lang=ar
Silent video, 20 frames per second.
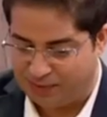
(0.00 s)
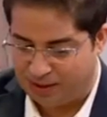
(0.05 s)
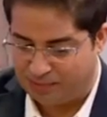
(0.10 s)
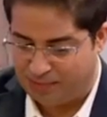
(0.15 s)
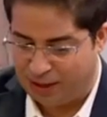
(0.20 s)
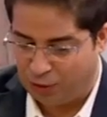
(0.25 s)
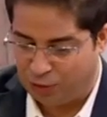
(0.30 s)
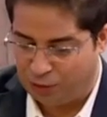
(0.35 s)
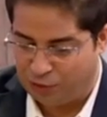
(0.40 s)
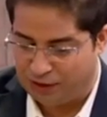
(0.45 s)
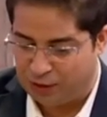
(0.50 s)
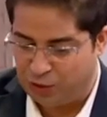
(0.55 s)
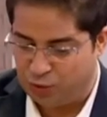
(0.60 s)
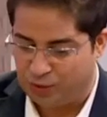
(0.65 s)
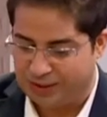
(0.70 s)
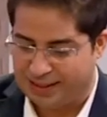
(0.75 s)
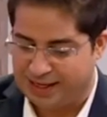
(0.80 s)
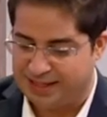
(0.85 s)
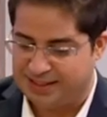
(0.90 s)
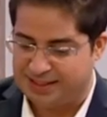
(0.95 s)
معروف أن
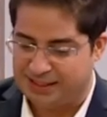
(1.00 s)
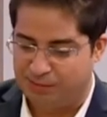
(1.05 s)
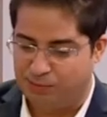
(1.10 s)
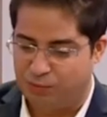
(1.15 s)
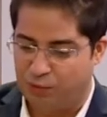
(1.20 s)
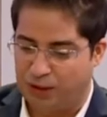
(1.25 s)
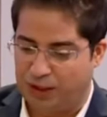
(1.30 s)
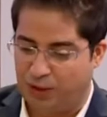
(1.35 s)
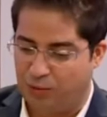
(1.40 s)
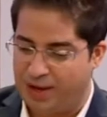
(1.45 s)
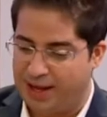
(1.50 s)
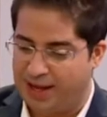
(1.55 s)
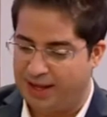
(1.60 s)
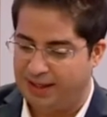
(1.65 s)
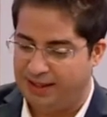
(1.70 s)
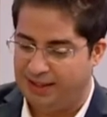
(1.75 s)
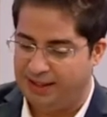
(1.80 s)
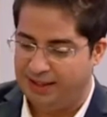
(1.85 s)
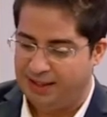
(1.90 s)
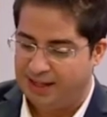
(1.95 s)
الكاتب
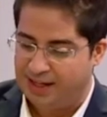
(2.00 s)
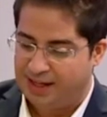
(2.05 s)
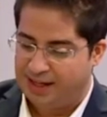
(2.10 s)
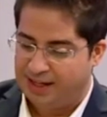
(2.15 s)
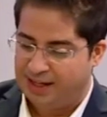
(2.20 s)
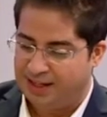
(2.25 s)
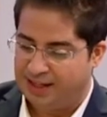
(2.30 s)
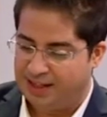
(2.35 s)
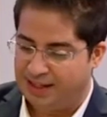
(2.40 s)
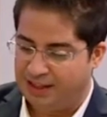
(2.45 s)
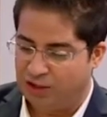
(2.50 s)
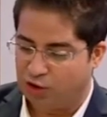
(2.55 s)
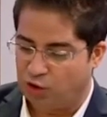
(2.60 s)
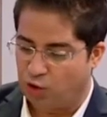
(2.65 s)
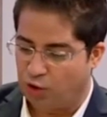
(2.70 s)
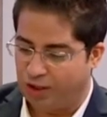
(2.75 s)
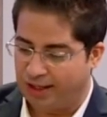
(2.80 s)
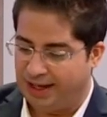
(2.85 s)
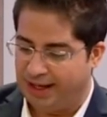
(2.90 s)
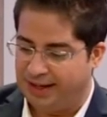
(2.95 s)
والروائي آه،
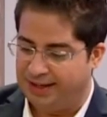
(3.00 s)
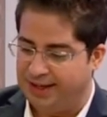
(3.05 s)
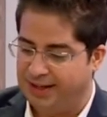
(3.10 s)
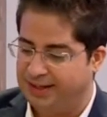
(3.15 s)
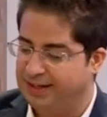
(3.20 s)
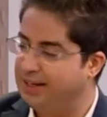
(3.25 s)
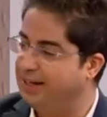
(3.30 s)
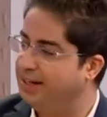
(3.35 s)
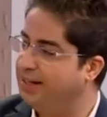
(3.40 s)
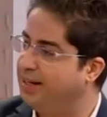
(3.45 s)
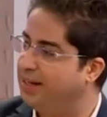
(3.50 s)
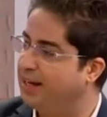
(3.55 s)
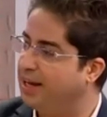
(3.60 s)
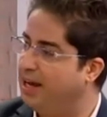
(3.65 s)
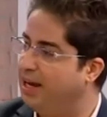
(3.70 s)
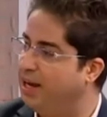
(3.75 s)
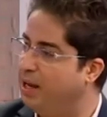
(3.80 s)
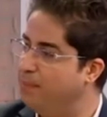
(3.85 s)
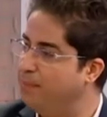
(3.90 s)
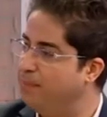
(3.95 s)
يطلق العنان
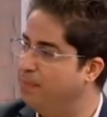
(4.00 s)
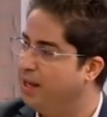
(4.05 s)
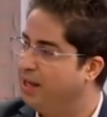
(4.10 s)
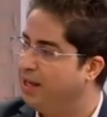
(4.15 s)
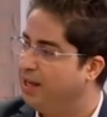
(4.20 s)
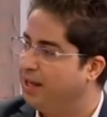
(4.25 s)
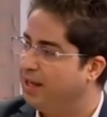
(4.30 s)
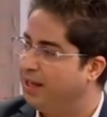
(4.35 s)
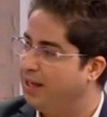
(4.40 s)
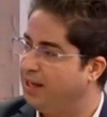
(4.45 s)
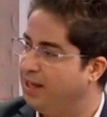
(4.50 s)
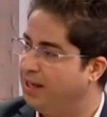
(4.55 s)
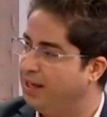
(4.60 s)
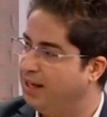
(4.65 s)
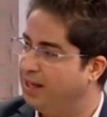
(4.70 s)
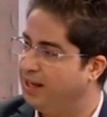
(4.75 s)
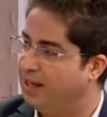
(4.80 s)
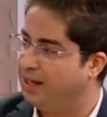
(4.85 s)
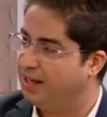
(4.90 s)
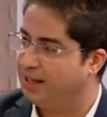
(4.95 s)
للقلم
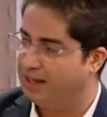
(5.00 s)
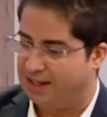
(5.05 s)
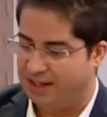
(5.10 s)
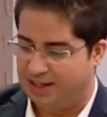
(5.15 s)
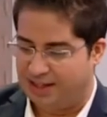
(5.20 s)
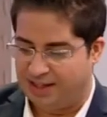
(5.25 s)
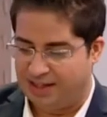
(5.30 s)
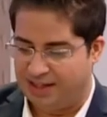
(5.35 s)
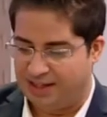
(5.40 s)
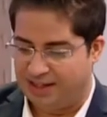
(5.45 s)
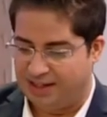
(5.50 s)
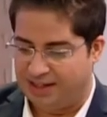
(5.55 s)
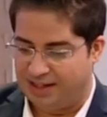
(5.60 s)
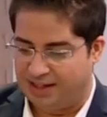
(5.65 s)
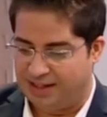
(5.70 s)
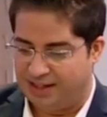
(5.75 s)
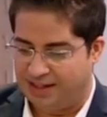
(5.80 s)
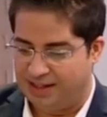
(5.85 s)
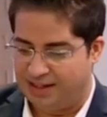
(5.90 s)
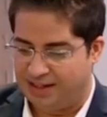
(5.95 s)

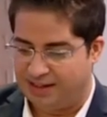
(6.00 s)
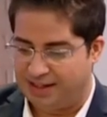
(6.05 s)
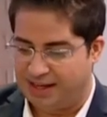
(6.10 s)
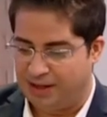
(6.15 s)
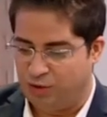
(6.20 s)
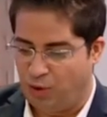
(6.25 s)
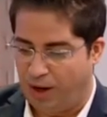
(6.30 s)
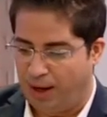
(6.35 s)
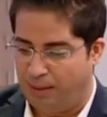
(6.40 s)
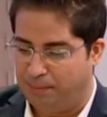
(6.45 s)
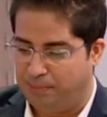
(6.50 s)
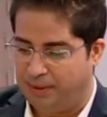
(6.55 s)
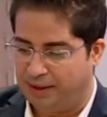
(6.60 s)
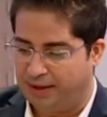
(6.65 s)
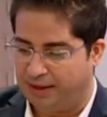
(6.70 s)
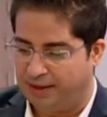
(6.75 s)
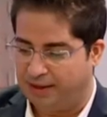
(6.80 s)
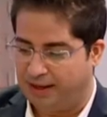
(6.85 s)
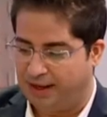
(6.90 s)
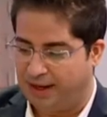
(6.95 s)
آه، كي
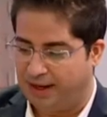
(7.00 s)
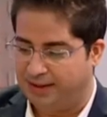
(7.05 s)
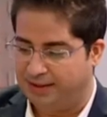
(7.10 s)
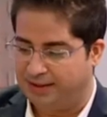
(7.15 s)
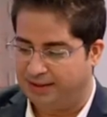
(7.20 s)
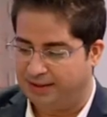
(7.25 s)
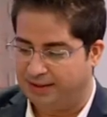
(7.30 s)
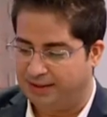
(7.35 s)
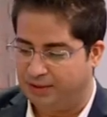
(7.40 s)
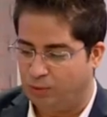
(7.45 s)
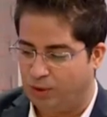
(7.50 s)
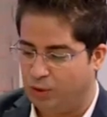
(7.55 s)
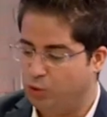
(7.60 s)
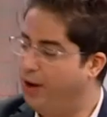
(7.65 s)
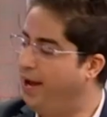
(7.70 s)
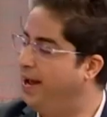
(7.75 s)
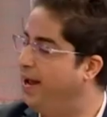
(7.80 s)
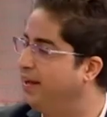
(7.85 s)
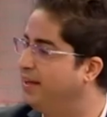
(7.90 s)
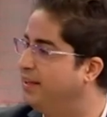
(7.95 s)
يعبر عن
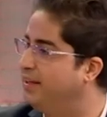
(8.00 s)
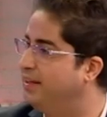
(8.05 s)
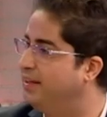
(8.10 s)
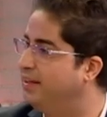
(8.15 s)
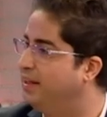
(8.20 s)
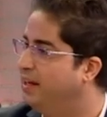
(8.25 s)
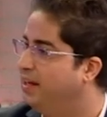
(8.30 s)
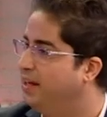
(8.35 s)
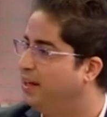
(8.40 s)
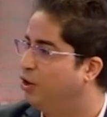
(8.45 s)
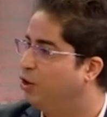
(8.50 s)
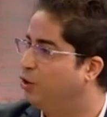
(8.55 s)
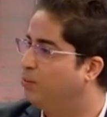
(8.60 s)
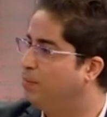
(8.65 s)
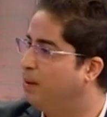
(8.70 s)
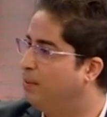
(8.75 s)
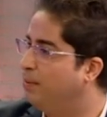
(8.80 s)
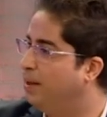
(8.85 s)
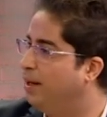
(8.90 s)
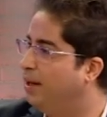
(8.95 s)
ويحاكي
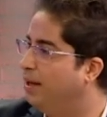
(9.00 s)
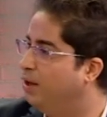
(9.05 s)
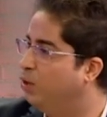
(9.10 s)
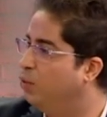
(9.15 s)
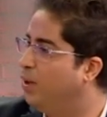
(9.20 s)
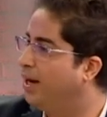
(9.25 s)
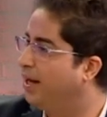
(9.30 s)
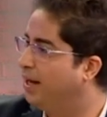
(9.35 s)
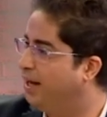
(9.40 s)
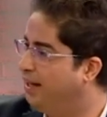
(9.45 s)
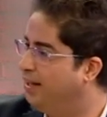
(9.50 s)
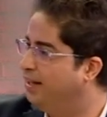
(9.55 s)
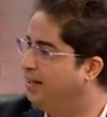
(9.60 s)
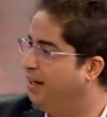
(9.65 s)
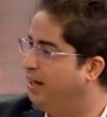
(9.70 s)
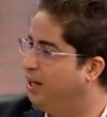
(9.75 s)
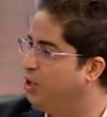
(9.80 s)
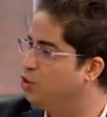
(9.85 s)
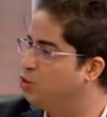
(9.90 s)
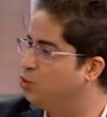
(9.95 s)
ربما الواقع اللي
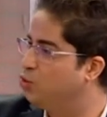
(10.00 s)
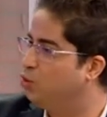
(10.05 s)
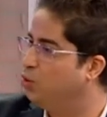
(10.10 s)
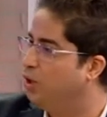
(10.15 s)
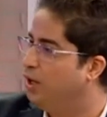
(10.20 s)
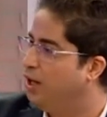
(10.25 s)
عايشه